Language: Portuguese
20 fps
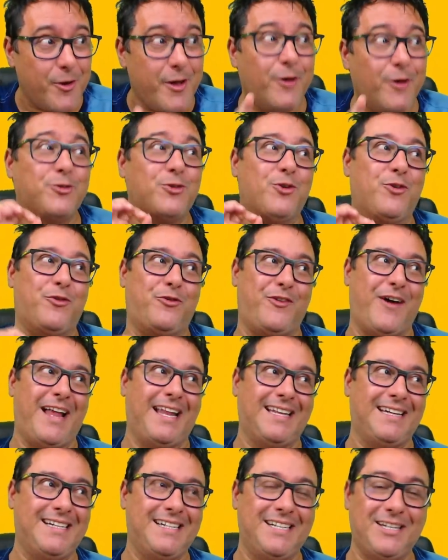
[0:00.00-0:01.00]
eu tô
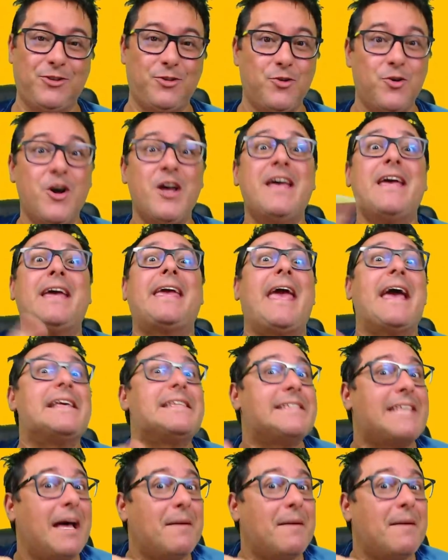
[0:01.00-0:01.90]
falando que essa